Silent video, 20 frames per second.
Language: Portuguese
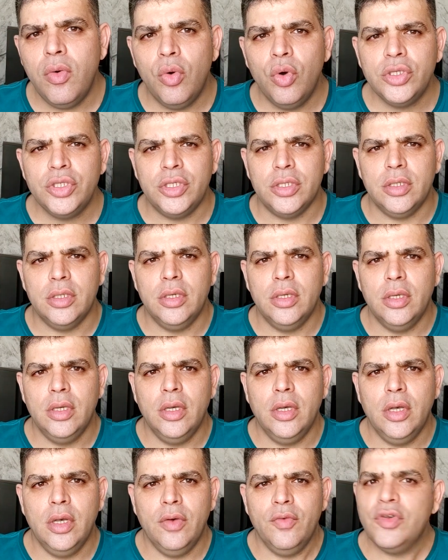root,
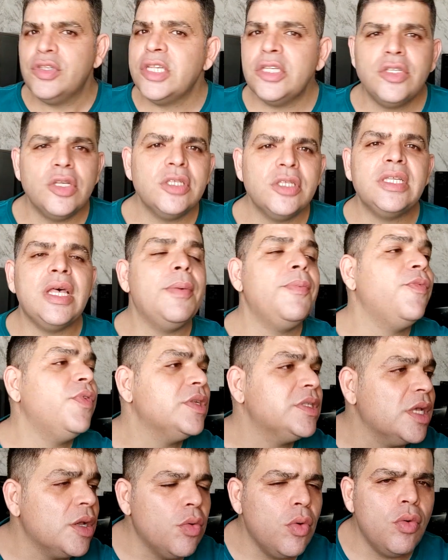você só sabe
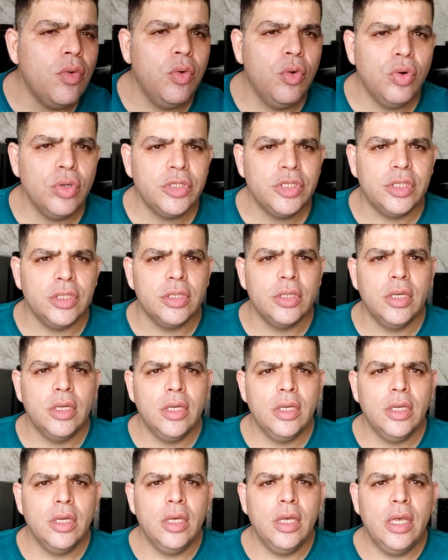fazer com root.
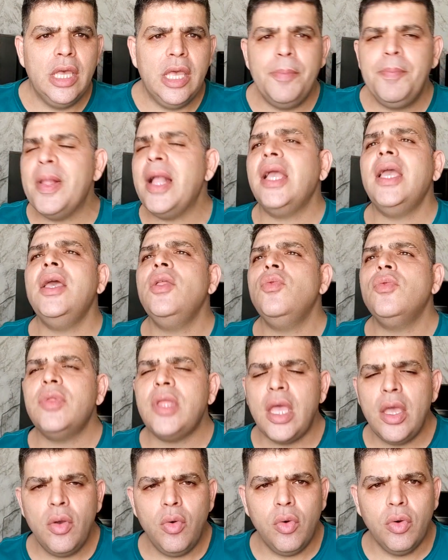E para quem não
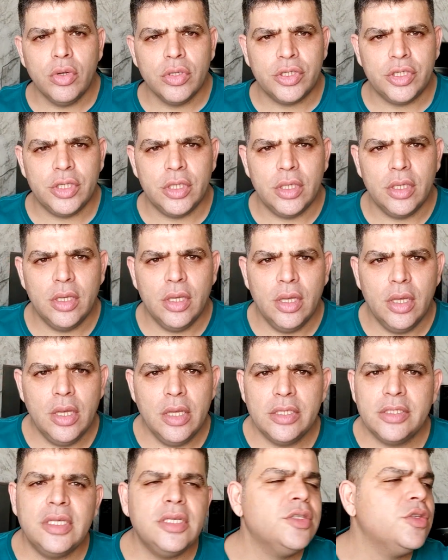tem root,
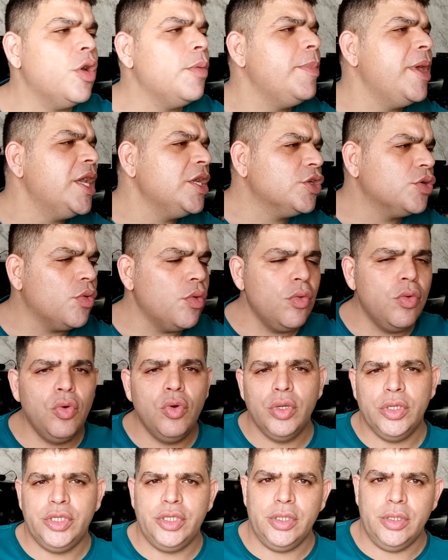você só mexe com
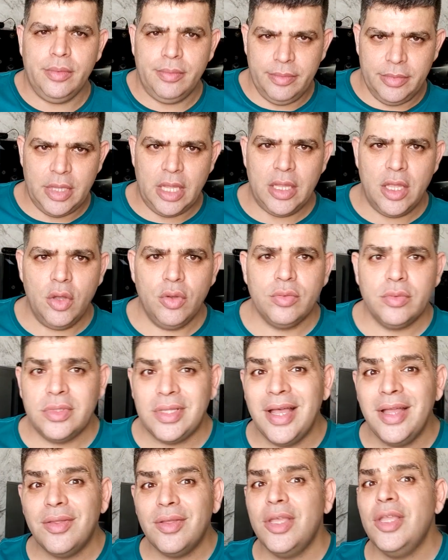root, entendeu?
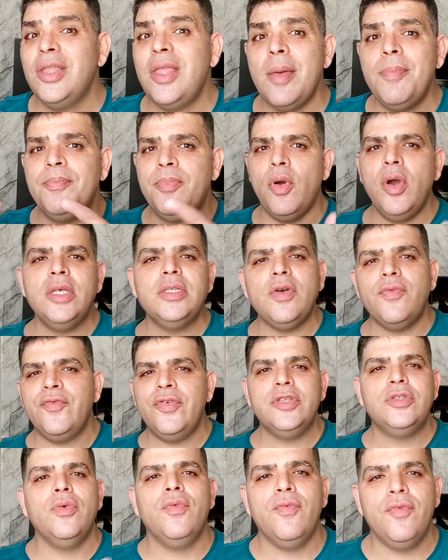Tanto que depois eu
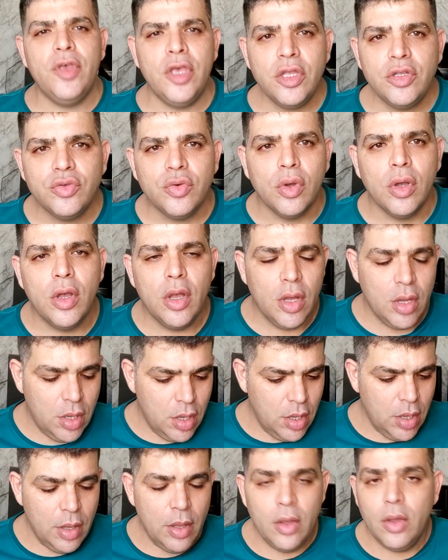fiz um vídeo
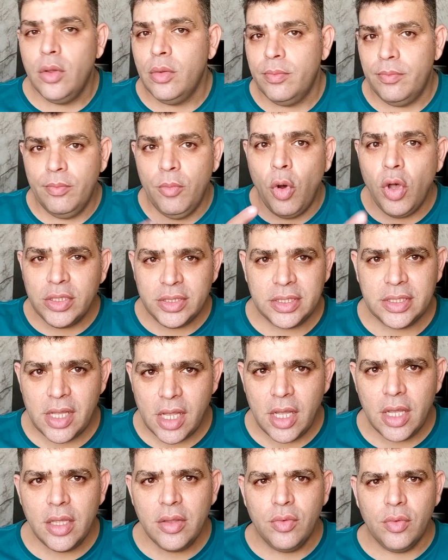
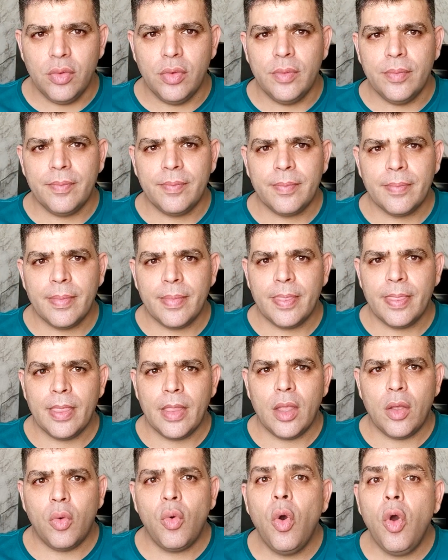mostrando
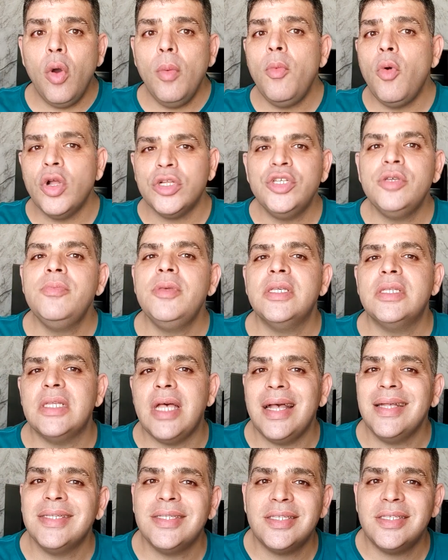como
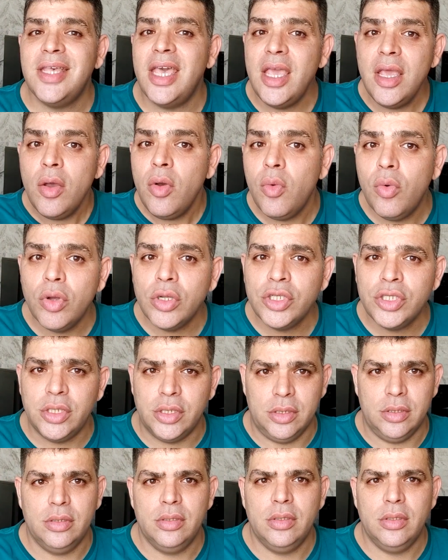otimizar sem
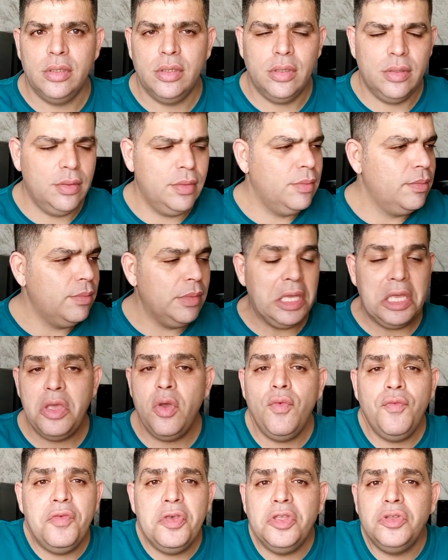root. E
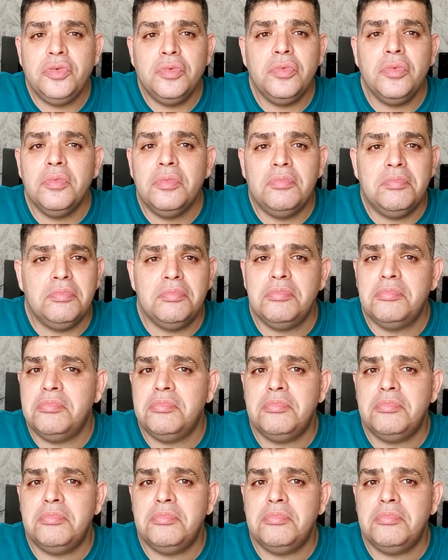o vídeo não